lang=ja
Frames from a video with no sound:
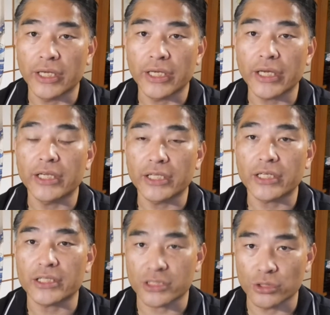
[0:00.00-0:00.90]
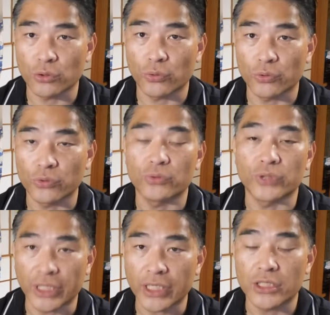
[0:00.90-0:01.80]
AI リテラシーというふ
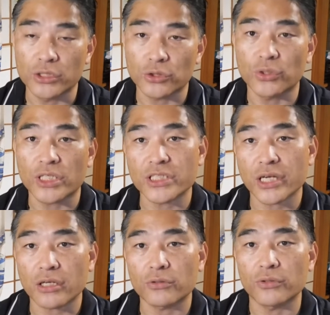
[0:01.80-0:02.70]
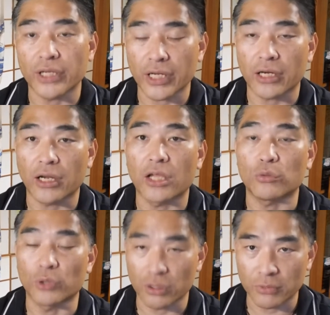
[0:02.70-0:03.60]
うなねそんな時代が来るんではないかな
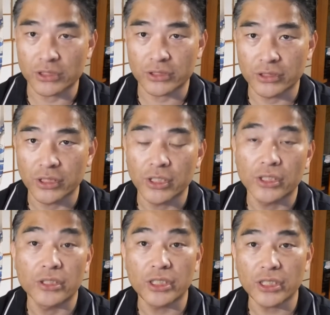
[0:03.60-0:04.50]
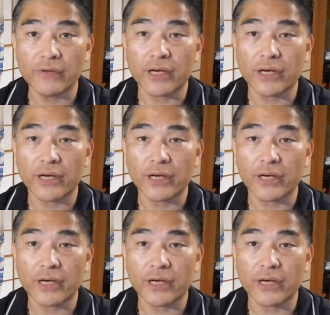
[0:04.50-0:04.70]
と思ってます人間